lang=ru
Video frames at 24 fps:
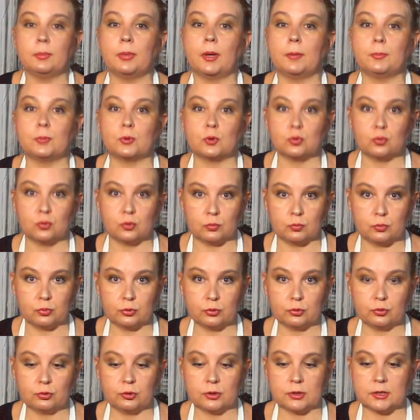
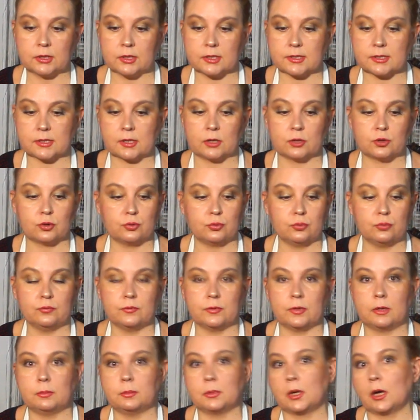Попробую и
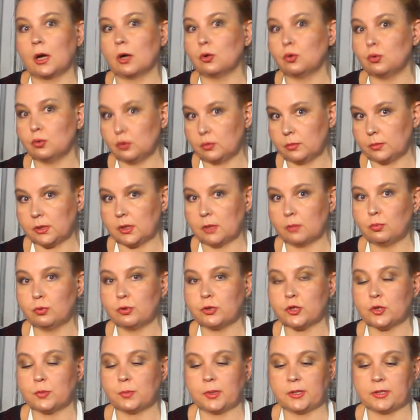расскажу вам, какой мне
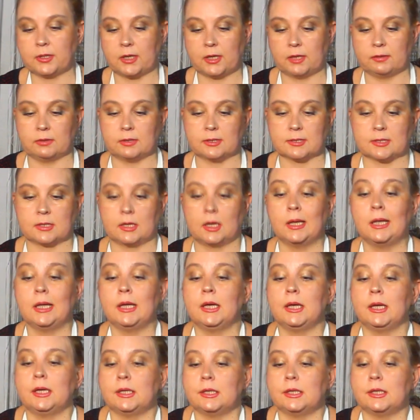больше понравился.